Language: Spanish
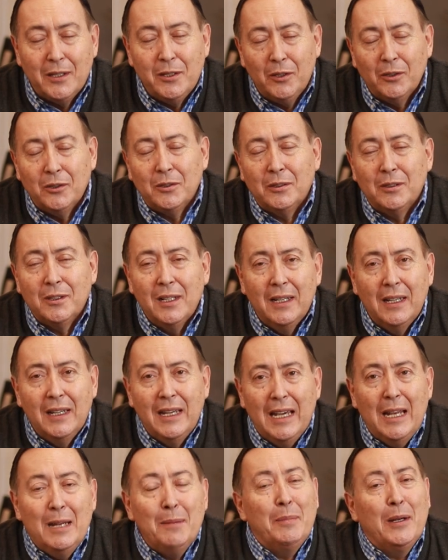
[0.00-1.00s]
Dios,
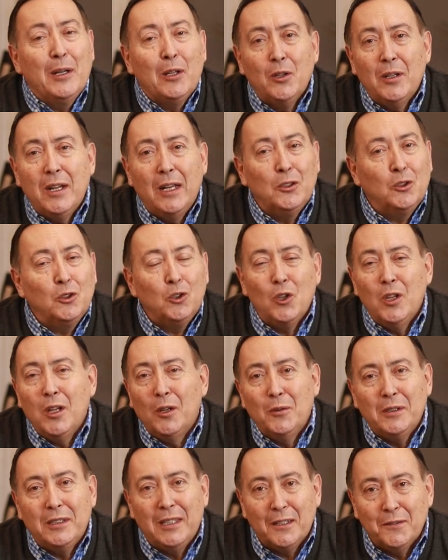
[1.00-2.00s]
Él perdona todas
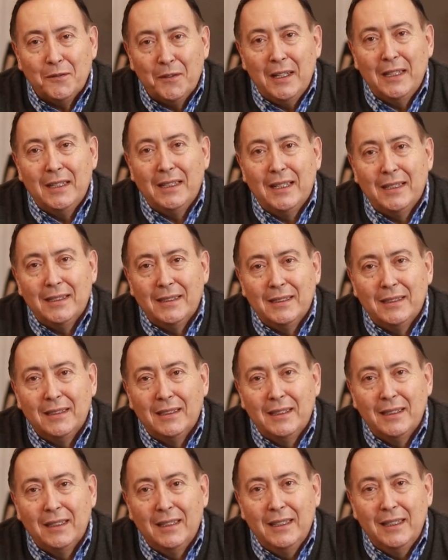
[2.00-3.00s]
nuestras faltas
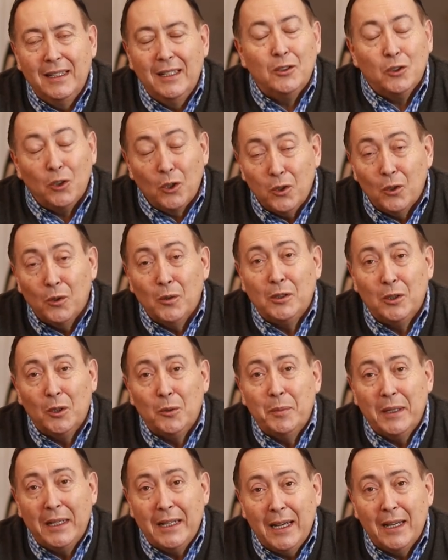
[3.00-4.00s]
y todos nuestros
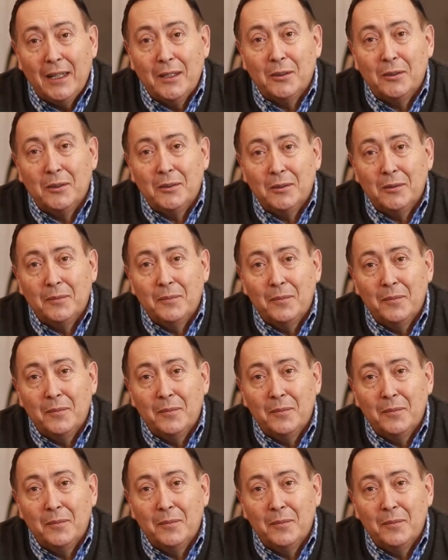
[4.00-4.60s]
pecados,